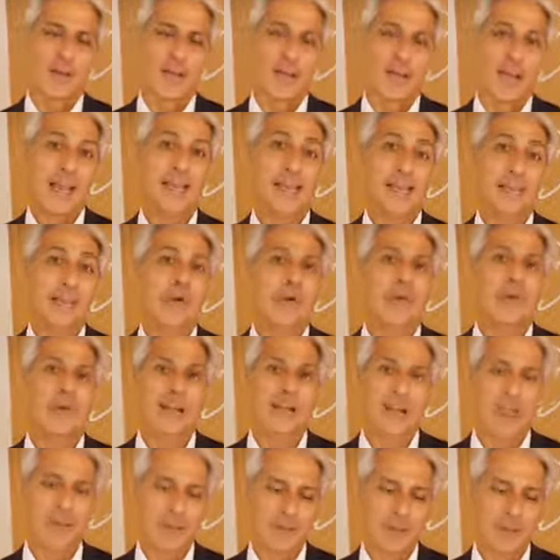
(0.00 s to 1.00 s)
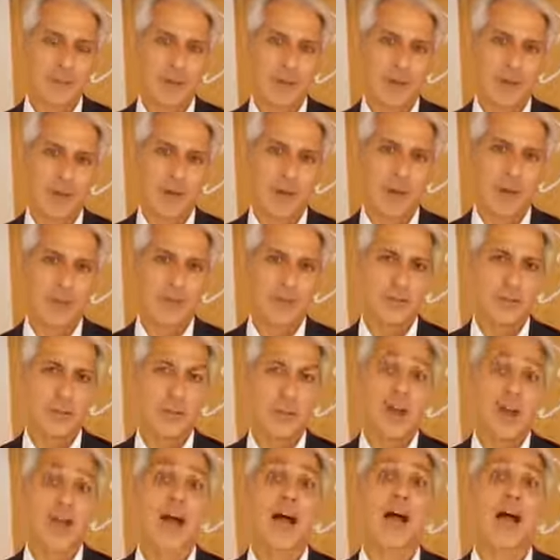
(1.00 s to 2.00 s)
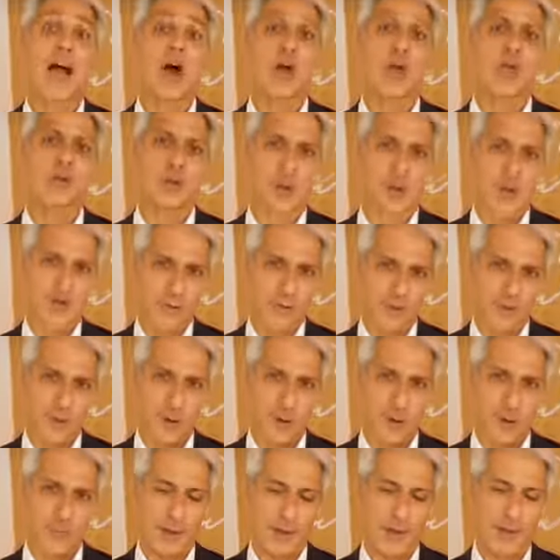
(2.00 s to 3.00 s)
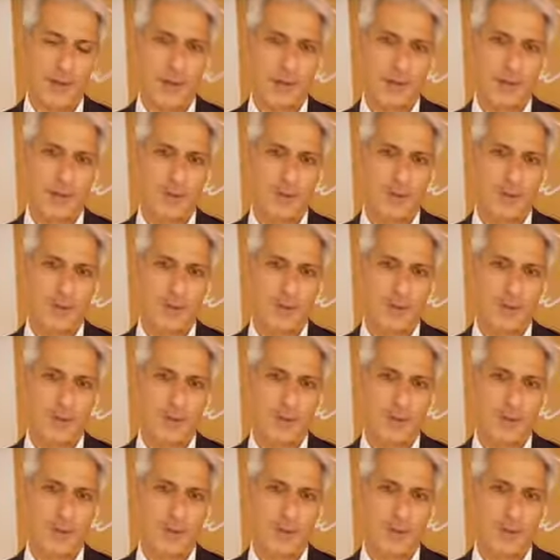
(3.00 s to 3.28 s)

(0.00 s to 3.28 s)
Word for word: é denominado entre nós autorreforma.